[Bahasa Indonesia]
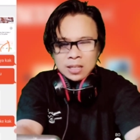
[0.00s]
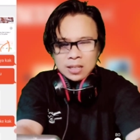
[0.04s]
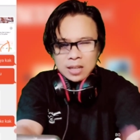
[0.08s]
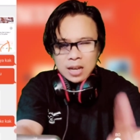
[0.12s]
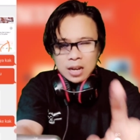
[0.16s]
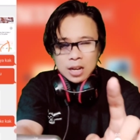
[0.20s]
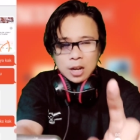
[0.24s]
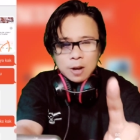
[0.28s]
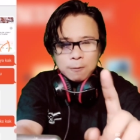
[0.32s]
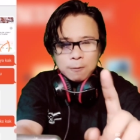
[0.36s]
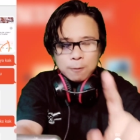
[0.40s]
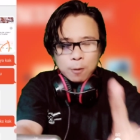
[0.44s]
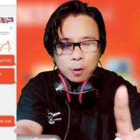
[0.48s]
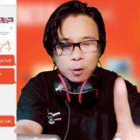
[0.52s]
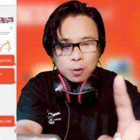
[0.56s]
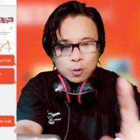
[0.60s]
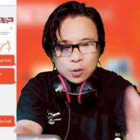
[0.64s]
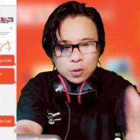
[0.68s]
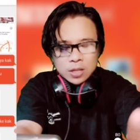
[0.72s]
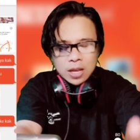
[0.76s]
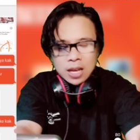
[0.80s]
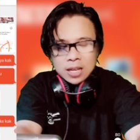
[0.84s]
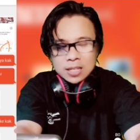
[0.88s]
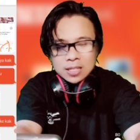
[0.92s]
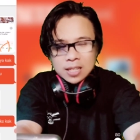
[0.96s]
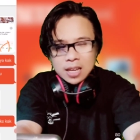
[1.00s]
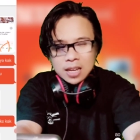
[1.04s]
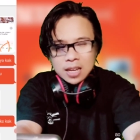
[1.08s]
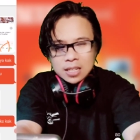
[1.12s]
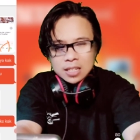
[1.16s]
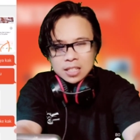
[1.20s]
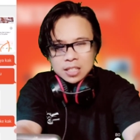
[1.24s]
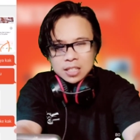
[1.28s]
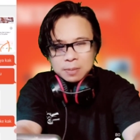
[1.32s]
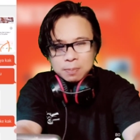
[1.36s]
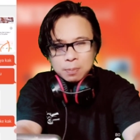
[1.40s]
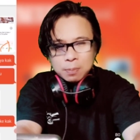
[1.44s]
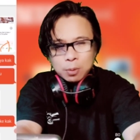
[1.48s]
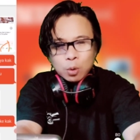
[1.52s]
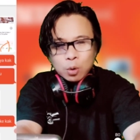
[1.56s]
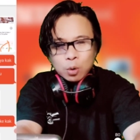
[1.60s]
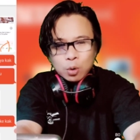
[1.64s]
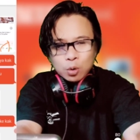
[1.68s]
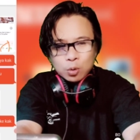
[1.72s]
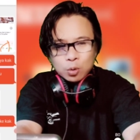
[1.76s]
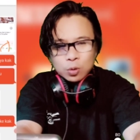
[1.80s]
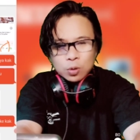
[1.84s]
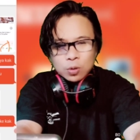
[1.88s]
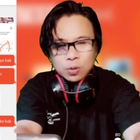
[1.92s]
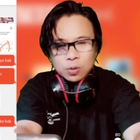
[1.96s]
Kalian fokus aja di
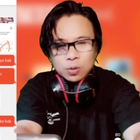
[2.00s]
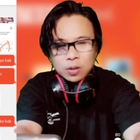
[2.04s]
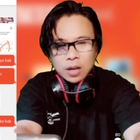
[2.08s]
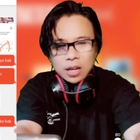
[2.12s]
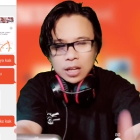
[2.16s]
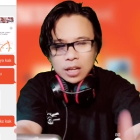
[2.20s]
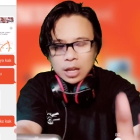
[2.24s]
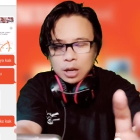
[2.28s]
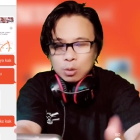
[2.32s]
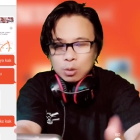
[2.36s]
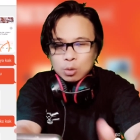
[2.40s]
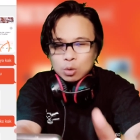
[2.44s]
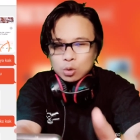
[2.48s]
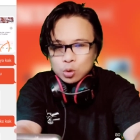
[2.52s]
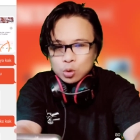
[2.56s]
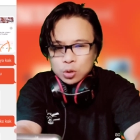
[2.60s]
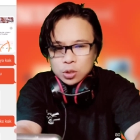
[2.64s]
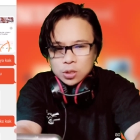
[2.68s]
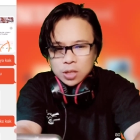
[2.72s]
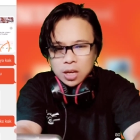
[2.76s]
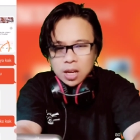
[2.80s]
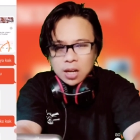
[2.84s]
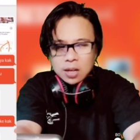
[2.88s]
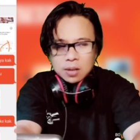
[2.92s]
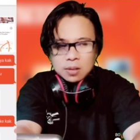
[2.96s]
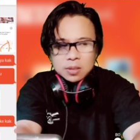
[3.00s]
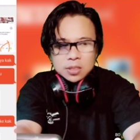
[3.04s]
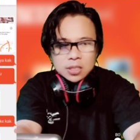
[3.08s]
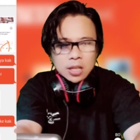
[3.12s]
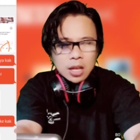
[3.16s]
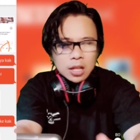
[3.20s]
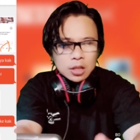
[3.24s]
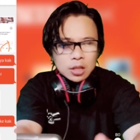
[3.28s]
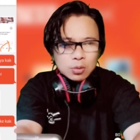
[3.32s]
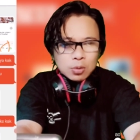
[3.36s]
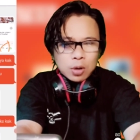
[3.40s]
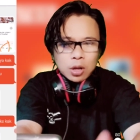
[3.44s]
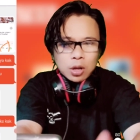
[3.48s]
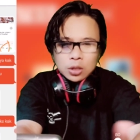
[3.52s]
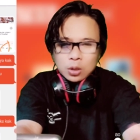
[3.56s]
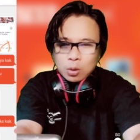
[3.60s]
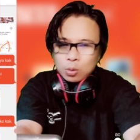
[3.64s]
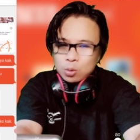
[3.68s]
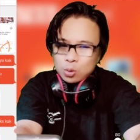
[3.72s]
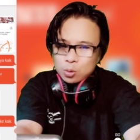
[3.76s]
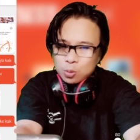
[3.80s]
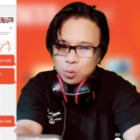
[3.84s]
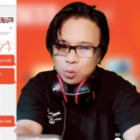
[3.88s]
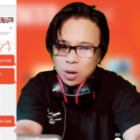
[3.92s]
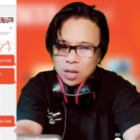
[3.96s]
produk, kalian khususkan satu
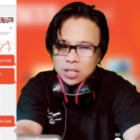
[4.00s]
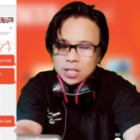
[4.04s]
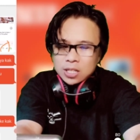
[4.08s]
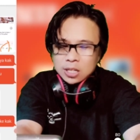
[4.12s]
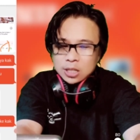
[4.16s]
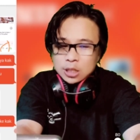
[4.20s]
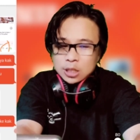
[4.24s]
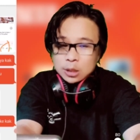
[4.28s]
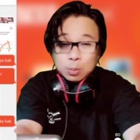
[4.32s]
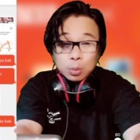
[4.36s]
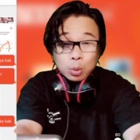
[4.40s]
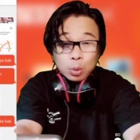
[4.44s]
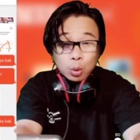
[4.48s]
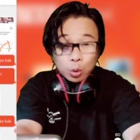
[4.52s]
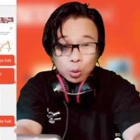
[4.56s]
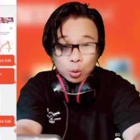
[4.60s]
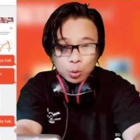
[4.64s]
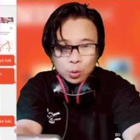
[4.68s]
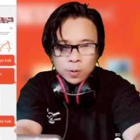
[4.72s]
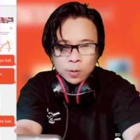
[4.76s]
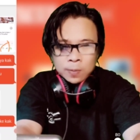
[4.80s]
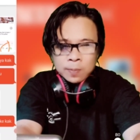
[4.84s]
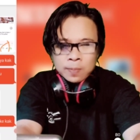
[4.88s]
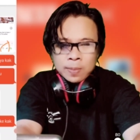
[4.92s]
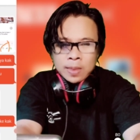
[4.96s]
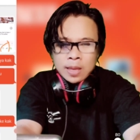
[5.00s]
atau dua jenis produk